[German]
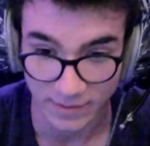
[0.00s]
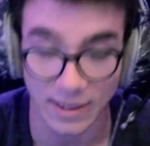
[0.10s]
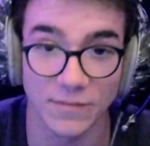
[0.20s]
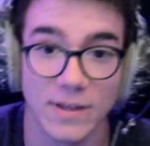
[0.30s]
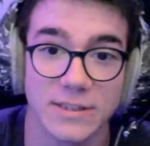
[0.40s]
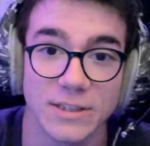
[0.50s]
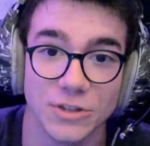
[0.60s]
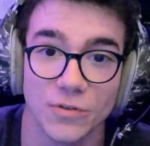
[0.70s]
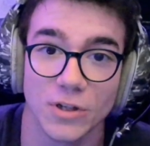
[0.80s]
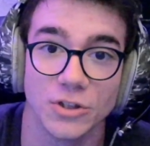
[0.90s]
dann weiß ich
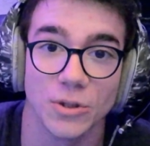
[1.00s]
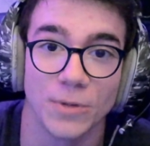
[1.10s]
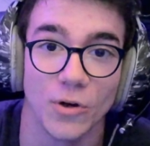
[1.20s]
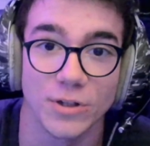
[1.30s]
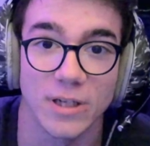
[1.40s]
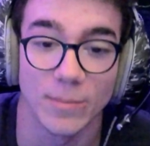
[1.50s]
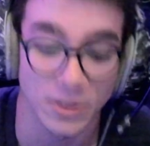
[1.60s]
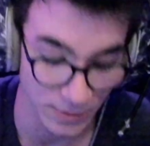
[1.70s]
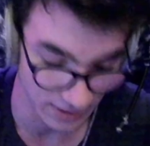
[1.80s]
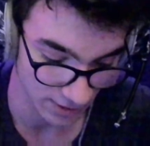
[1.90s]
nicht wirklich, ob die Leute
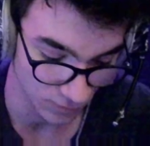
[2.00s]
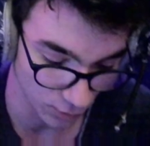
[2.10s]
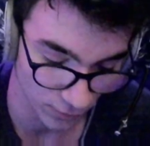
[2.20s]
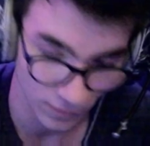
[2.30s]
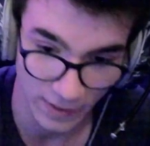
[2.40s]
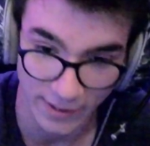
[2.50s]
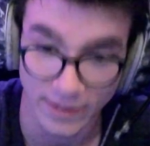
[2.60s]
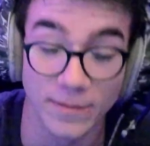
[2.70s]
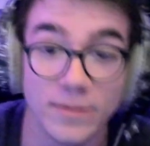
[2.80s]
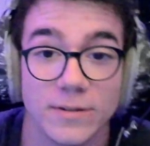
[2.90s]
damals bezahlt wurden,
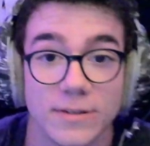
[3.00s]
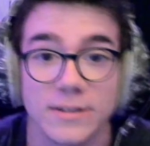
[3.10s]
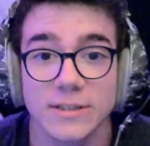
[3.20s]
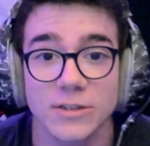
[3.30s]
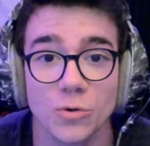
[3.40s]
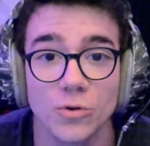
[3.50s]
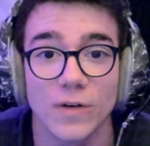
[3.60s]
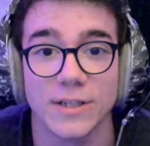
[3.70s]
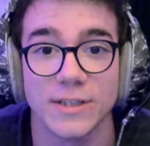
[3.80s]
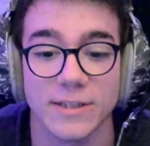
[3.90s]
weil diese
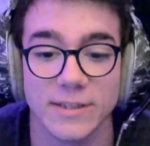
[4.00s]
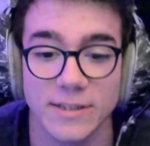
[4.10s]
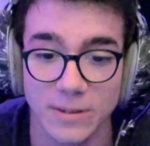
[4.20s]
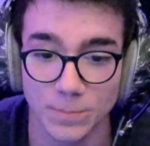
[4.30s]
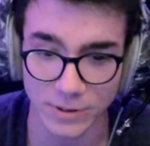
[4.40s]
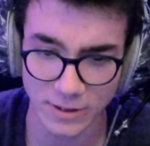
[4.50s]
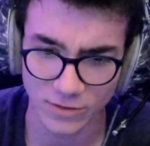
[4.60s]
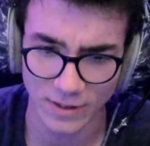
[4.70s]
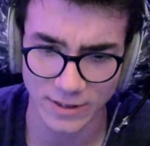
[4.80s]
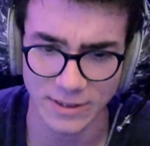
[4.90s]
Tonqualität, diese
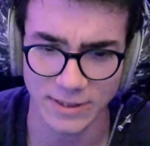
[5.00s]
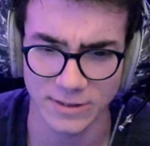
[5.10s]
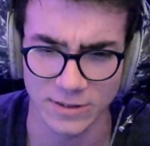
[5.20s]
Bildqualität,